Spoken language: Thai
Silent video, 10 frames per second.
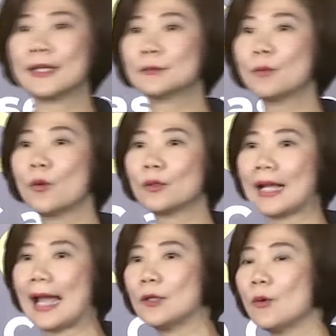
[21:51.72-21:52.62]
Facebook
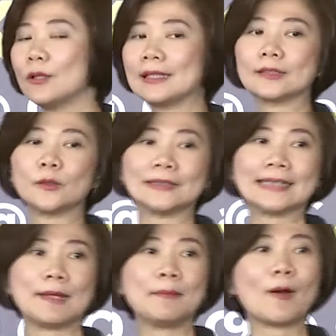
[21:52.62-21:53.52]
นะคะทุกคนต่างสน
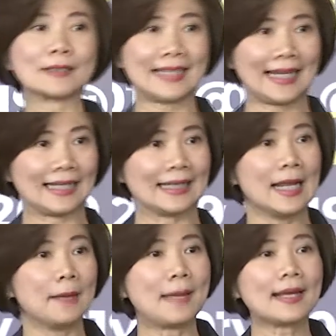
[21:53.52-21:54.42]
ใจบล็อกเชน
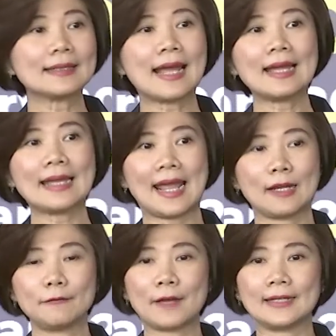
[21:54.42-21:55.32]
แม้กระทั่ง
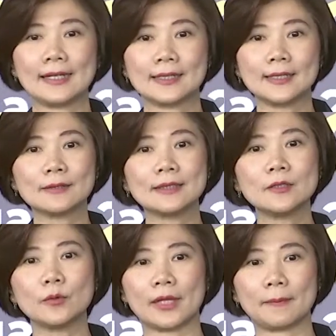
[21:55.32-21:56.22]
Ant Financial ซึ่ง
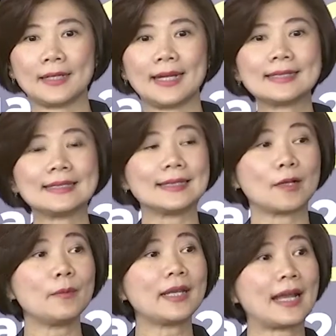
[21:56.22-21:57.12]
อยู่ในประเทศจีน
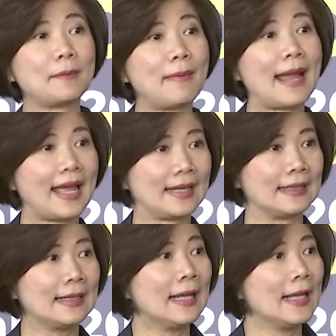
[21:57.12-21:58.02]
เขามีการแบน
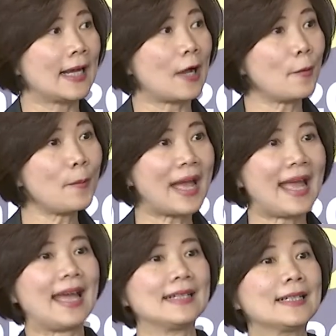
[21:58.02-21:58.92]
เขาแบ
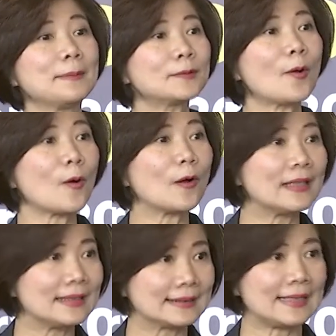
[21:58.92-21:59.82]
นคริปโตเคอ
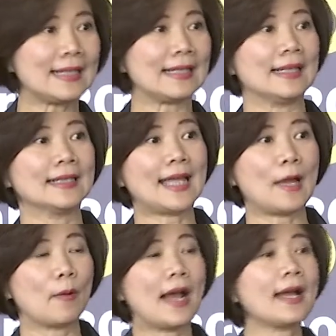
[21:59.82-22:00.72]
เรนซีแต่ว่า